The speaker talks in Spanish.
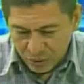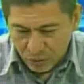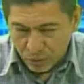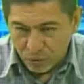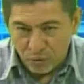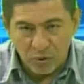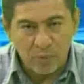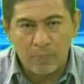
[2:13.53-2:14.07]

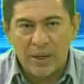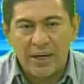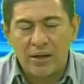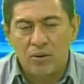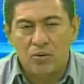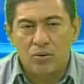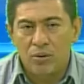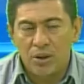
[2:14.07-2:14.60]
fue
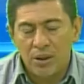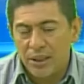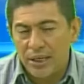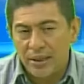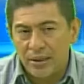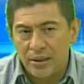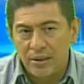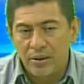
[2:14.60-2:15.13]
parejo, y hay
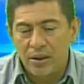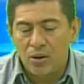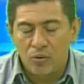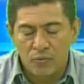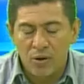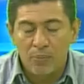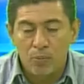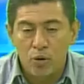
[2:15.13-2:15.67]
que decirlo,
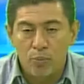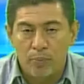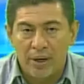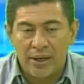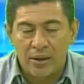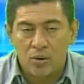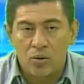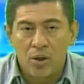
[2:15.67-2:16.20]
fue muy
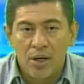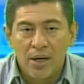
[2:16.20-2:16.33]
parejo.